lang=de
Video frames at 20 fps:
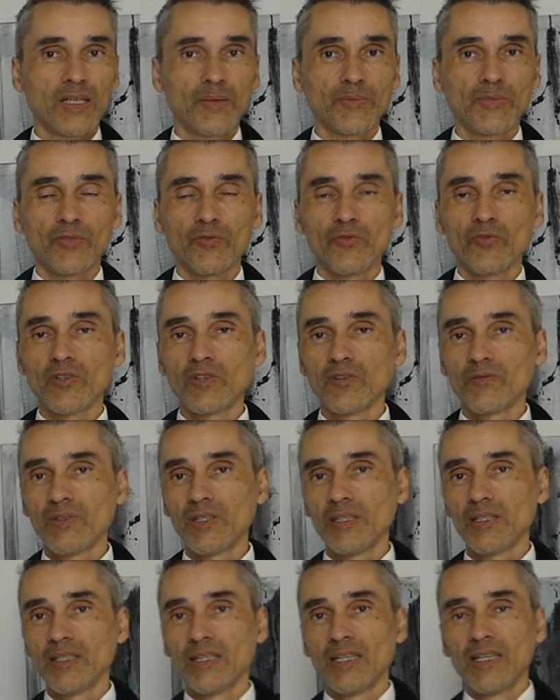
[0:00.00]
haben dann
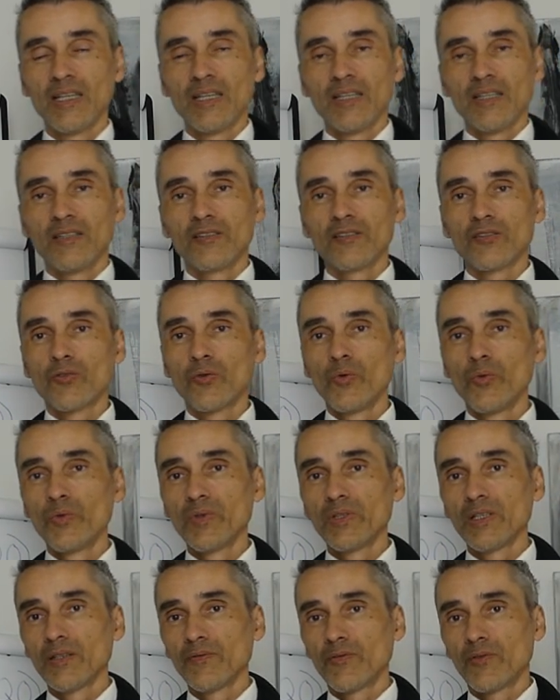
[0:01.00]
irgendwie einen
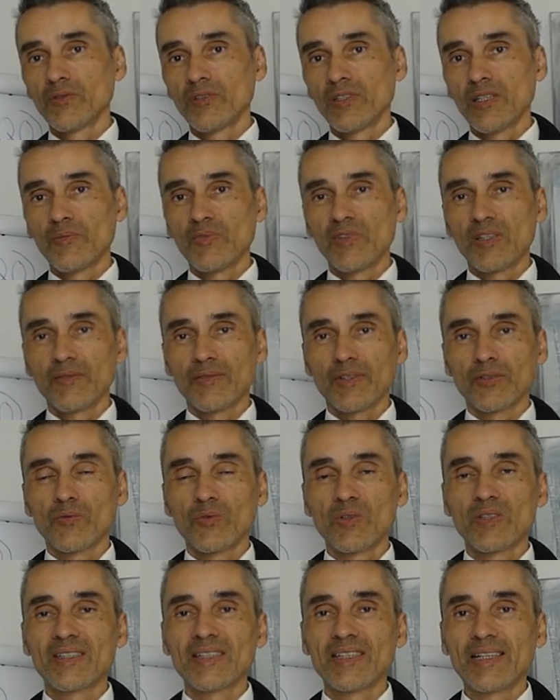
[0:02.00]
Kunden gewonnen, indem sie einfach
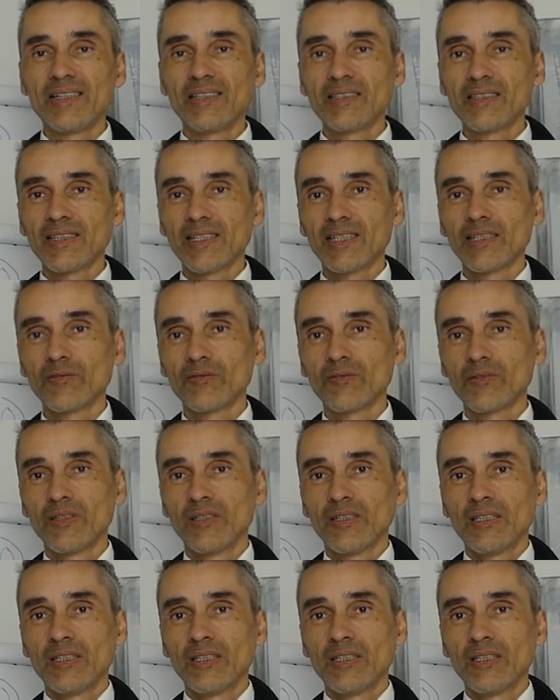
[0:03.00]
durch Zellteilung